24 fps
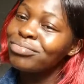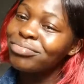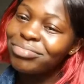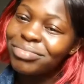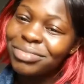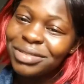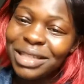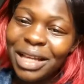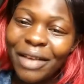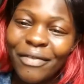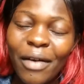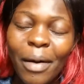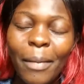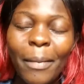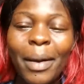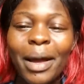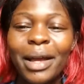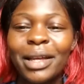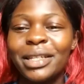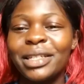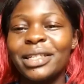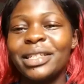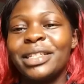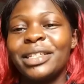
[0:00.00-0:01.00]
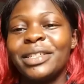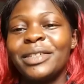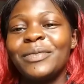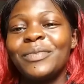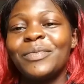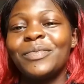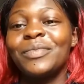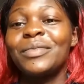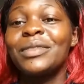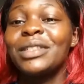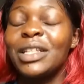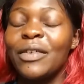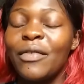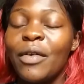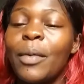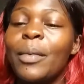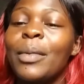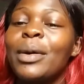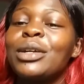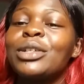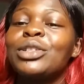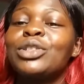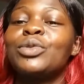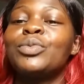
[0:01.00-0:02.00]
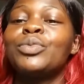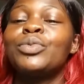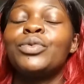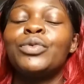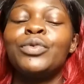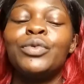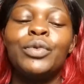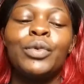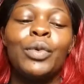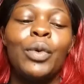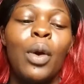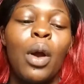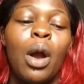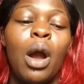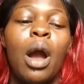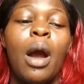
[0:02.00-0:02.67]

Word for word: ça va marcher. Ça va marcher pour vous.